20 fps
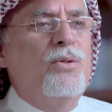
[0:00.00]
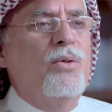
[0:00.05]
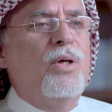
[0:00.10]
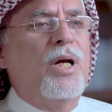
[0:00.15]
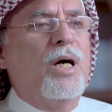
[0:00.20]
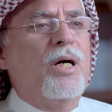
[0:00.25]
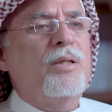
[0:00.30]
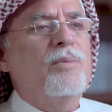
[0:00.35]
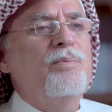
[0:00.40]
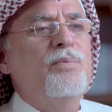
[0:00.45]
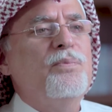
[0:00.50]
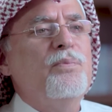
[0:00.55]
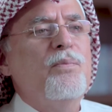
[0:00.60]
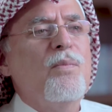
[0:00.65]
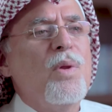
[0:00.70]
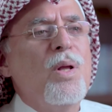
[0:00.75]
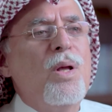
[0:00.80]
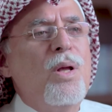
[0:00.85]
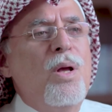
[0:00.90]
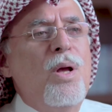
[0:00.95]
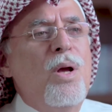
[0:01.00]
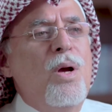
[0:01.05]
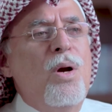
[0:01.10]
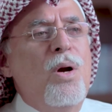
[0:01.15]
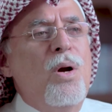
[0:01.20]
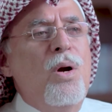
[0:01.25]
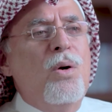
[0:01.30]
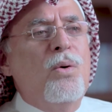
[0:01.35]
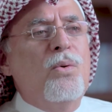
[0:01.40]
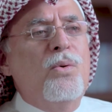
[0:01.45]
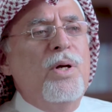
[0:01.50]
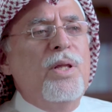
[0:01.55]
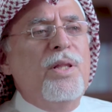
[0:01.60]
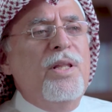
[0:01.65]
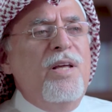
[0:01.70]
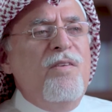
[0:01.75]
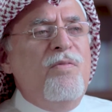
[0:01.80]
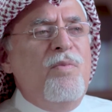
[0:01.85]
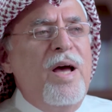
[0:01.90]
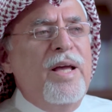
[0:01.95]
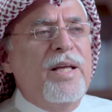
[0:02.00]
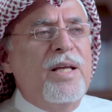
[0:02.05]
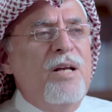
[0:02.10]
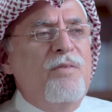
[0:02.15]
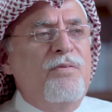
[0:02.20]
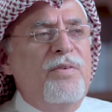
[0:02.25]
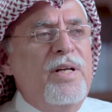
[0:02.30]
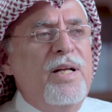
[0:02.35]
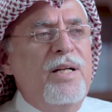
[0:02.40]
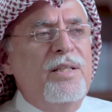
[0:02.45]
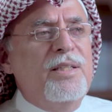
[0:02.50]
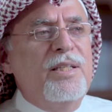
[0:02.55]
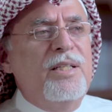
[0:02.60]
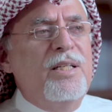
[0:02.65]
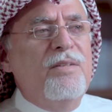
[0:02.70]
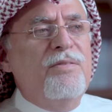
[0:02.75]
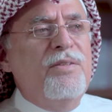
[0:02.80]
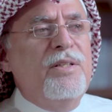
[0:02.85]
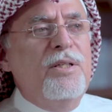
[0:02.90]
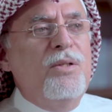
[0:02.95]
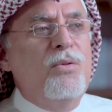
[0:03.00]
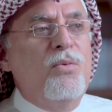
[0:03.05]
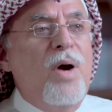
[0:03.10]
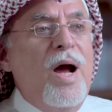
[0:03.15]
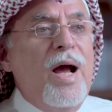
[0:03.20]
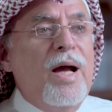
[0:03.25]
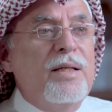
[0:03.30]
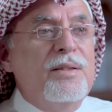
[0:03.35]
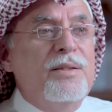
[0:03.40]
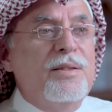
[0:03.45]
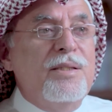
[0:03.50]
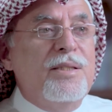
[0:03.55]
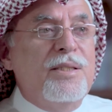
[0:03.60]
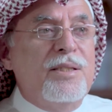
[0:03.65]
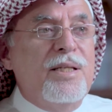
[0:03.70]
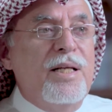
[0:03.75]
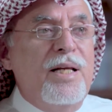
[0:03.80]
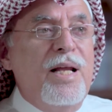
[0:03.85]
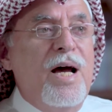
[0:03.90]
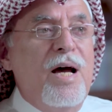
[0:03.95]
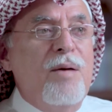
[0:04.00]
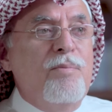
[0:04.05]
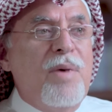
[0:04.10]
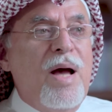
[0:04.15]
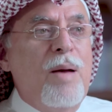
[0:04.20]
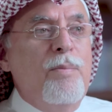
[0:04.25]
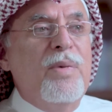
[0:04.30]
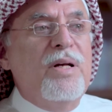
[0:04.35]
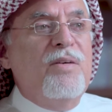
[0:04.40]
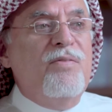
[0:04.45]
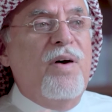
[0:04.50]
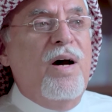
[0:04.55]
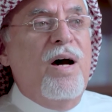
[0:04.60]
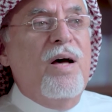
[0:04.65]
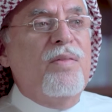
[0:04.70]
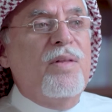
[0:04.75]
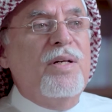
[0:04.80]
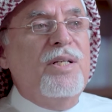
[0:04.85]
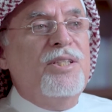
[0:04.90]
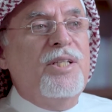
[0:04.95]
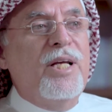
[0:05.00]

آه، آه، دولار ويضيف مايكل فيلد أن في وقت استلام محمد فاضل